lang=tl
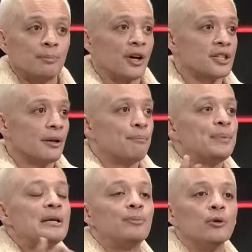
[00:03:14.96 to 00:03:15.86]
because the
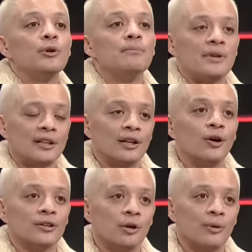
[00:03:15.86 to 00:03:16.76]
people we meet
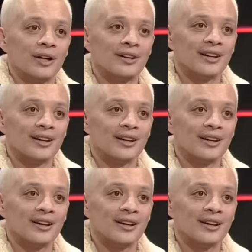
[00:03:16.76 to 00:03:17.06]
along the way.